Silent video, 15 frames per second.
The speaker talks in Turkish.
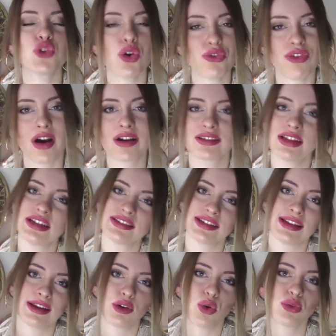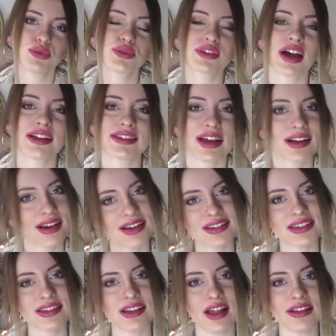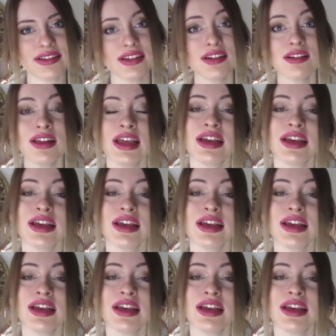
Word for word: çok farklı etkileri oldu. Zaten kanıtlandı.